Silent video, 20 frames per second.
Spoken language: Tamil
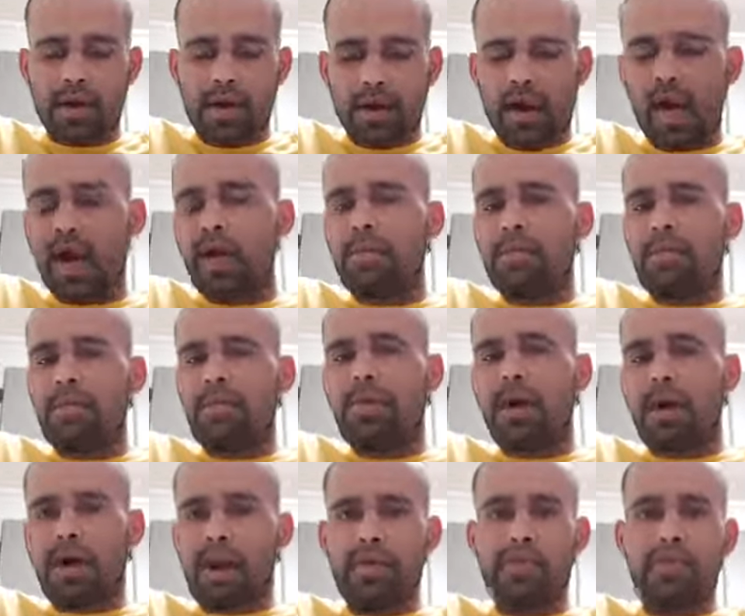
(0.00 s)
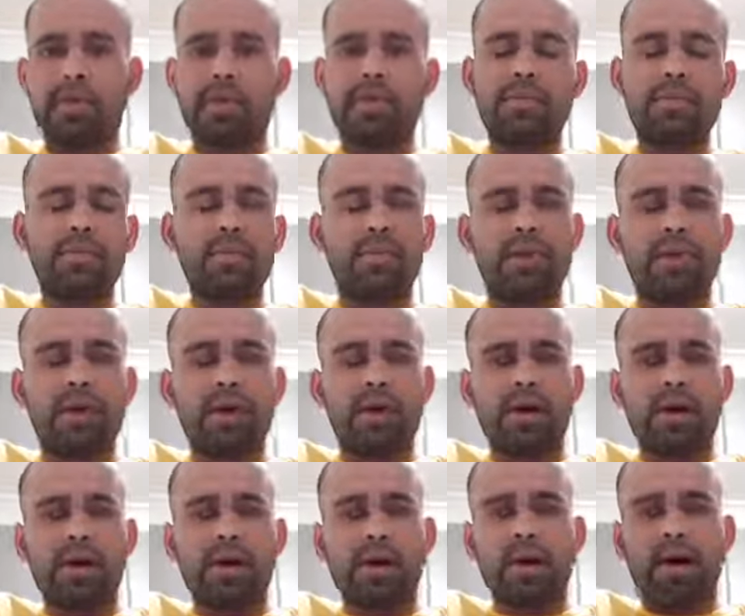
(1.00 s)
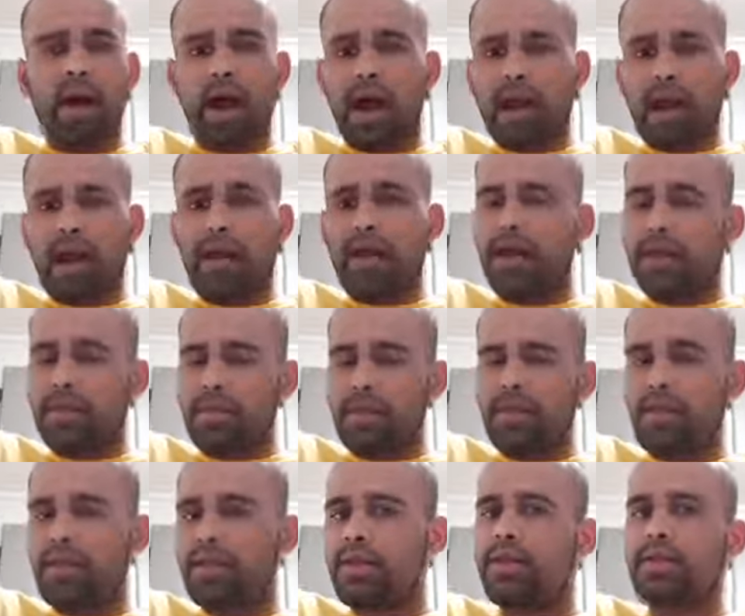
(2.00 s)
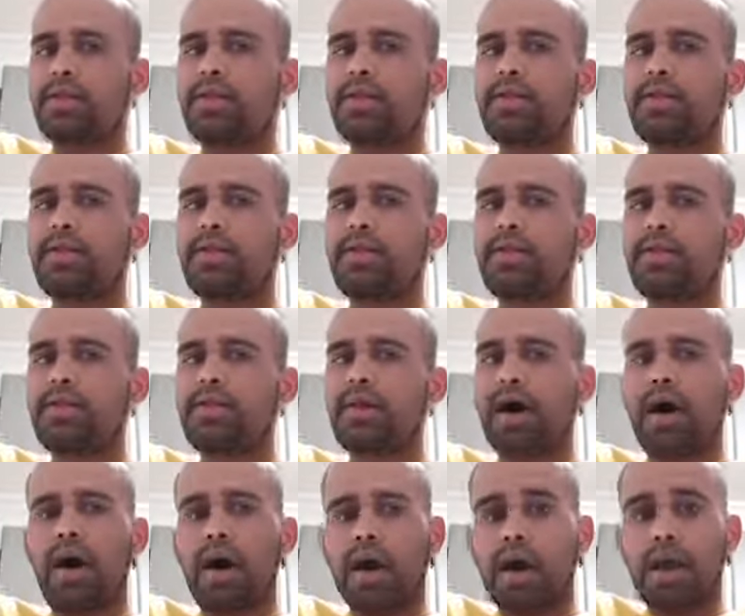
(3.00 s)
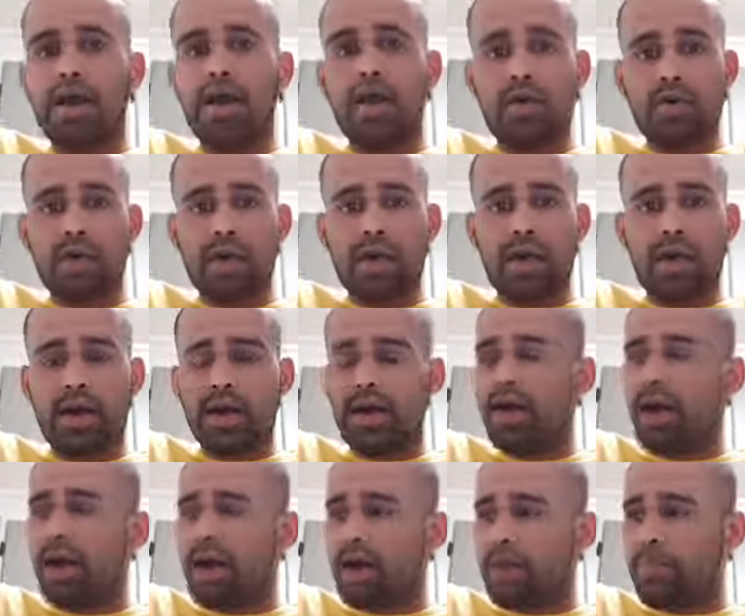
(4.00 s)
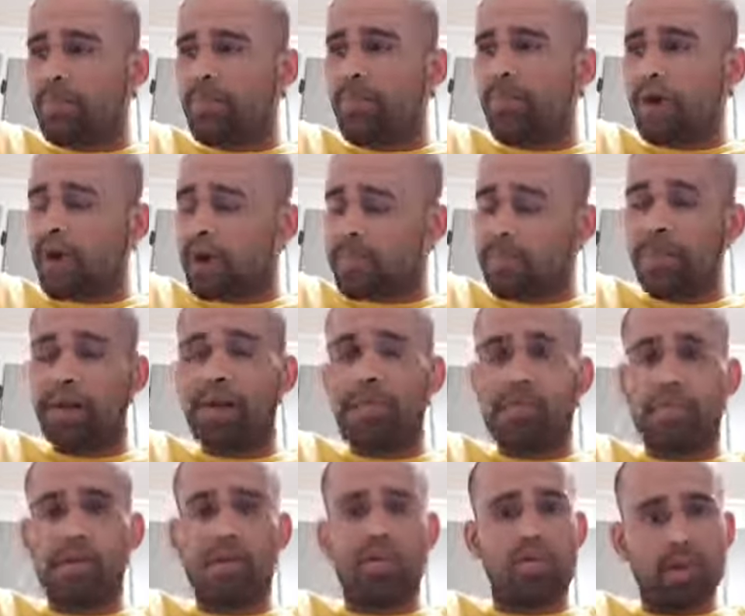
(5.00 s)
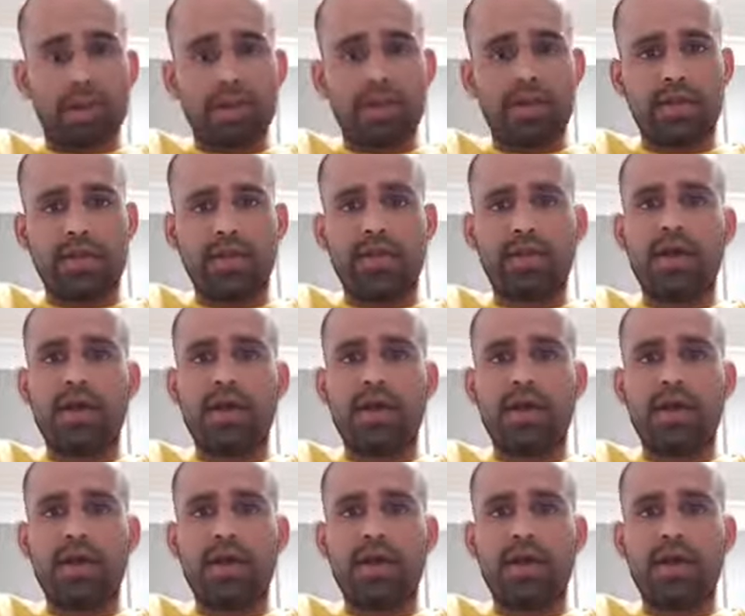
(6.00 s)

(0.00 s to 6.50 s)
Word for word: நாம் அனைவரும் அன்னையை மதித்து அன்னையினுடைய அற்ப அர்ப்பணிப்பை உணர்ந்து